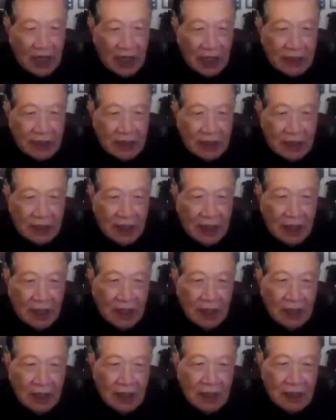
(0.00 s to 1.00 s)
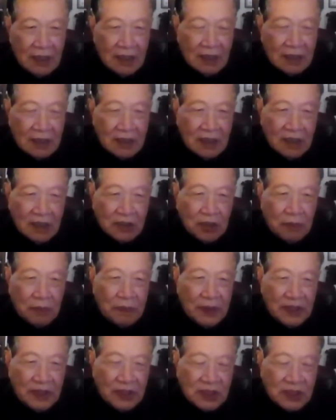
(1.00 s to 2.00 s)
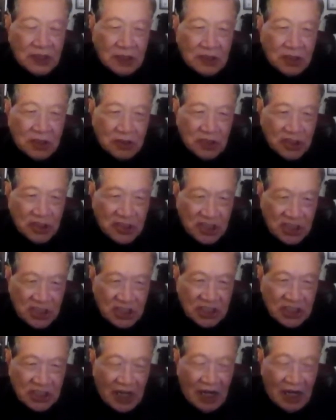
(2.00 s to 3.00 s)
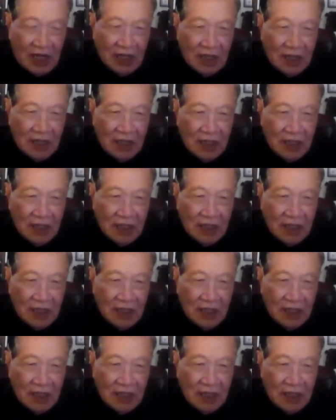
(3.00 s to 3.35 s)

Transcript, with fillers: 下来的呢，那就被就是自杀。